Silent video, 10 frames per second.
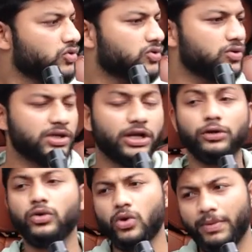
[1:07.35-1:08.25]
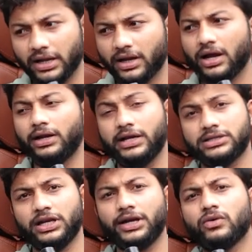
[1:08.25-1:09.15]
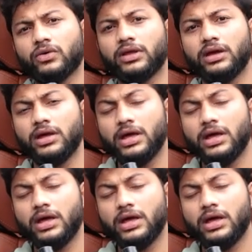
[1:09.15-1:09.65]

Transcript: చూసుకునేసరికి లుక్ పరంగా అండ్ ఎక్సలెంట్గా ఉంది